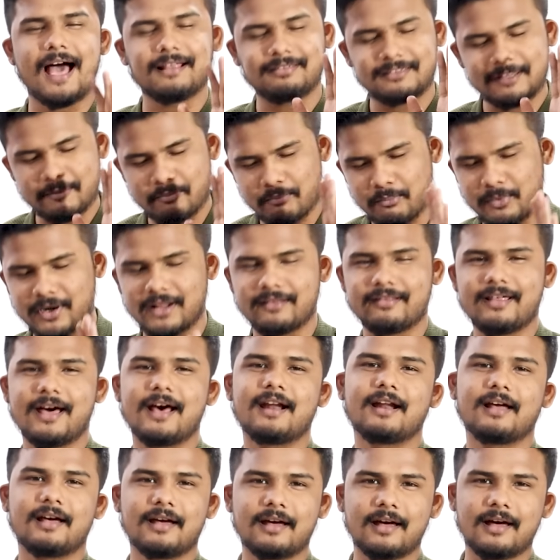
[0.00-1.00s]
అతి
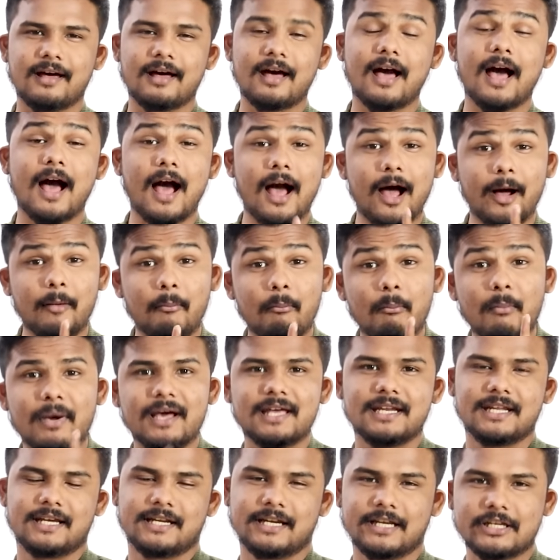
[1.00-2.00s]
ప్రధానంగా
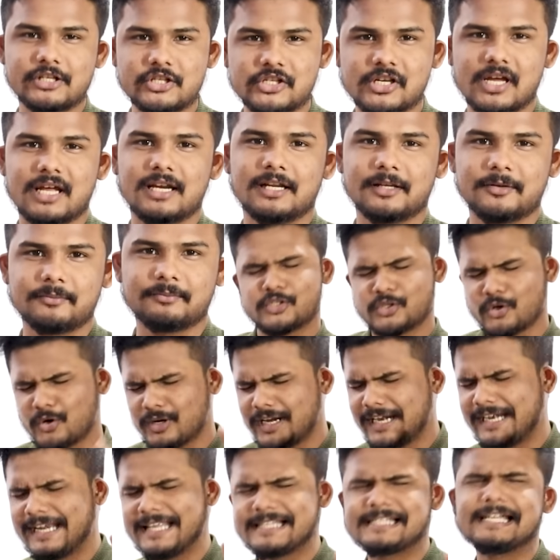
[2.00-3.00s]
అమ్మాయిలకి నచ్చాలి సో
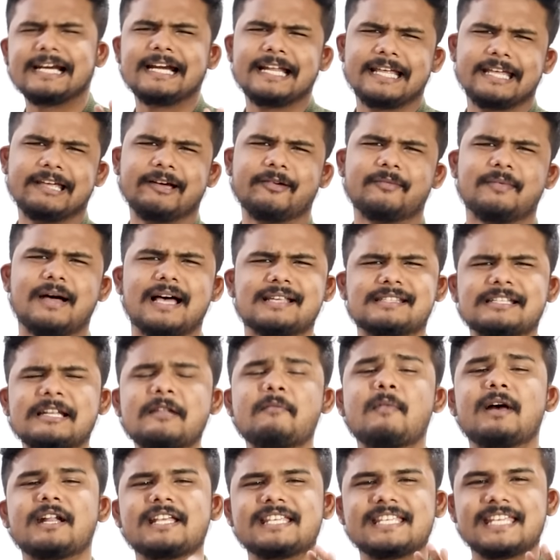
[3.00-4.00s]
నేను డిసైడ్ అయ్యా
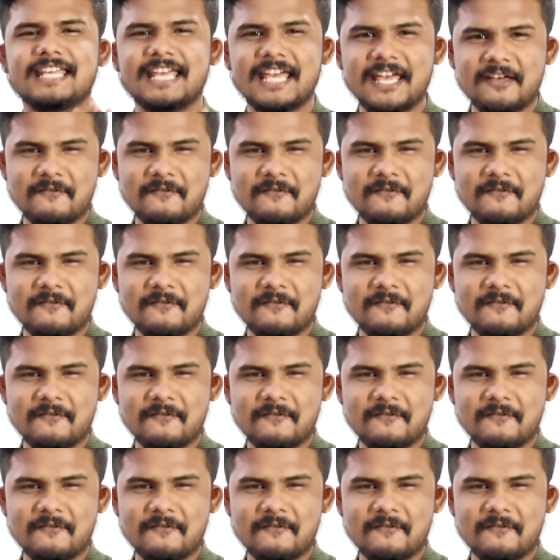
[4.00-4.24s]
అసలు మనం